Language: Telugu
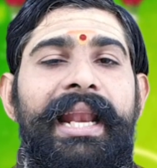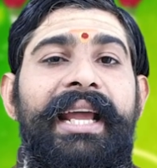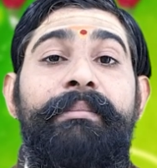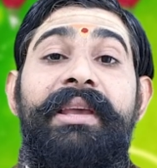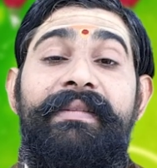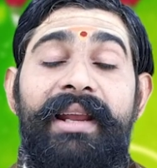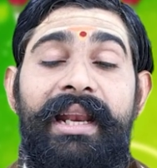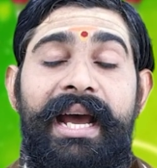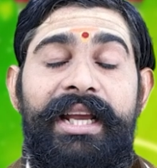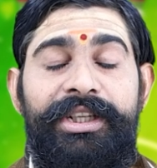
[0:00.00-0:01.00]
అలాగే మీ
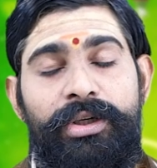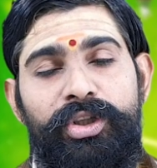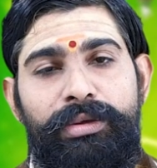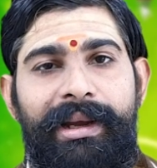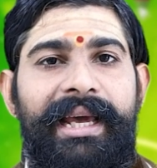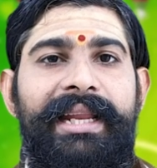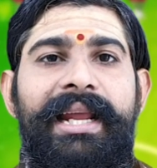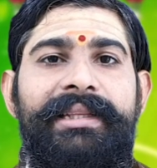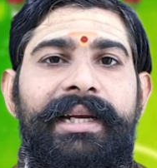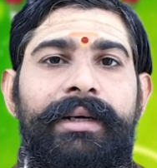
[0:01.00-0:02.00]
వల్ల ఇంట్లో
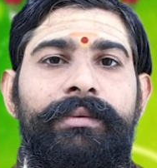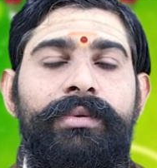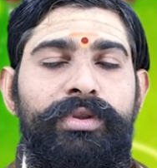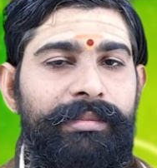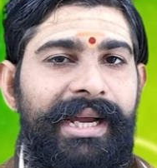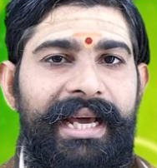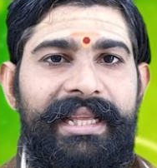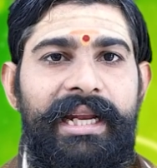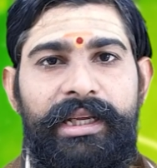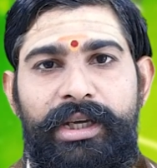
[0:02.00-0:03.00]
శుభకార్యాలు జరగడం
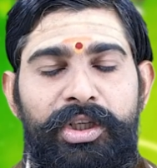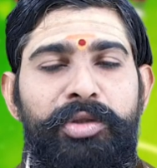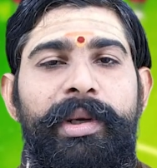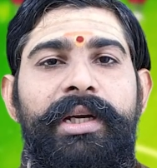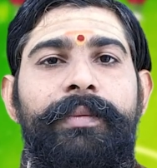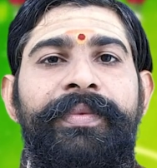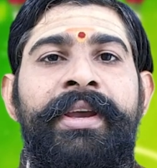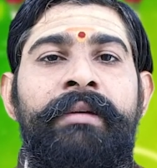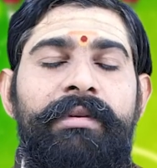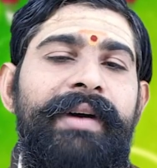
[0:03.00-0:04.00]
శుభకార్యాలకి ఖర్చు పెట్టడం
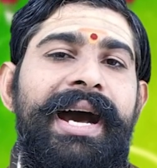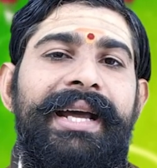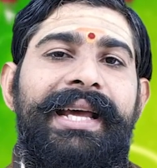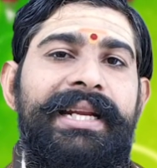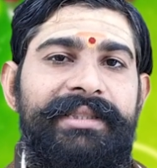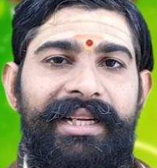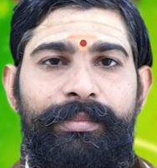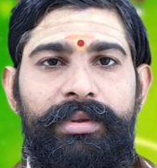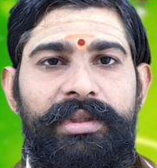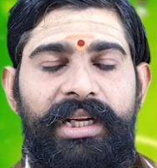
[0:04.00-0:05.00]
వివాహం కాని స్త్రీ
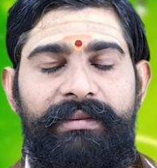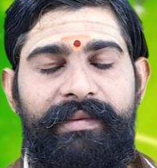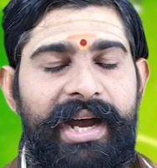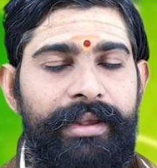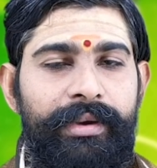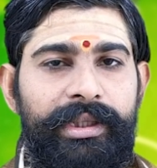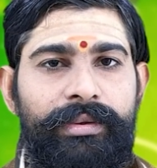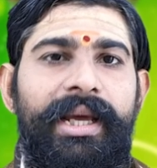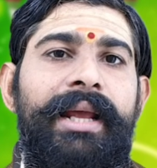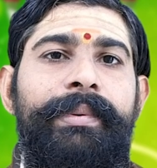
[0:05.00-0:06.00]
పురుషులకి వివాహ యోగ్యత
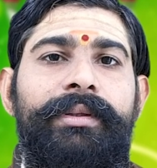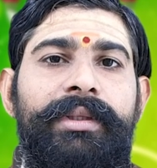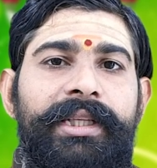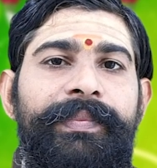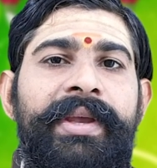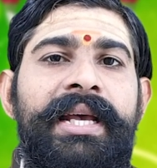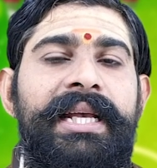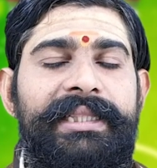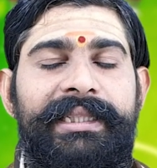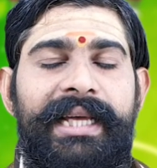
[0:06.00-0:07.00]
కూడా కనపడుతోంది
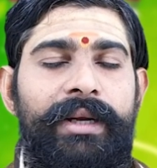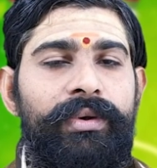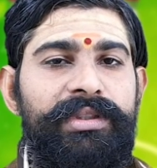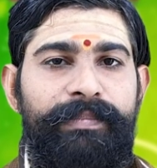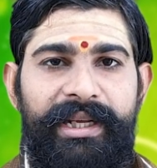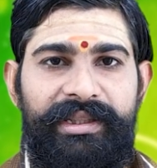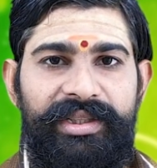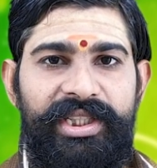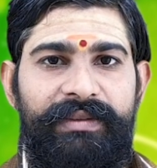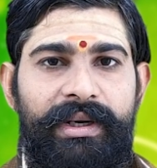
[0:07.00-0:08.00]
సంతానం కోసం
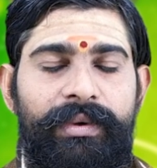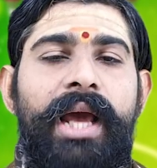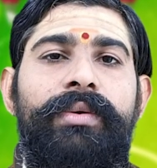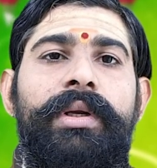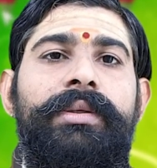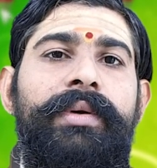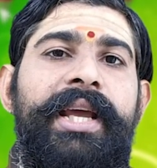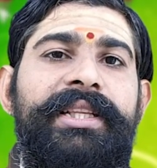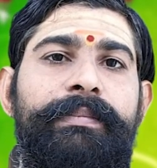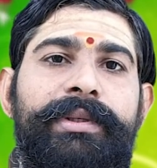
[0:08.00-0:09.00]
ప్రయత్నం చేసేవారు కూడా అనుకూలతలు
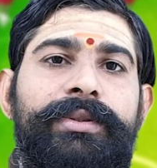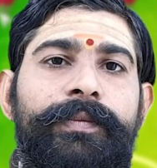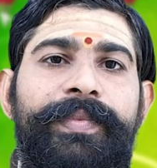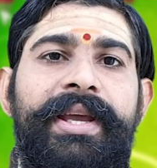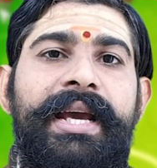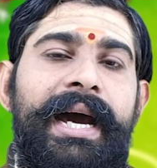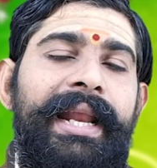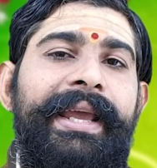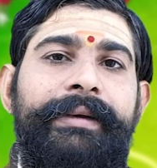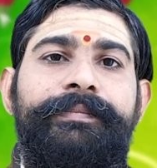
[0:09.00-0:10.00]
ఉన్నాయని చెప్పచ్చు
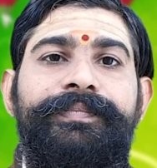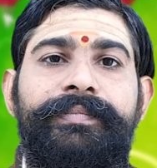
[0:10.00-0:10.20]
అలాగే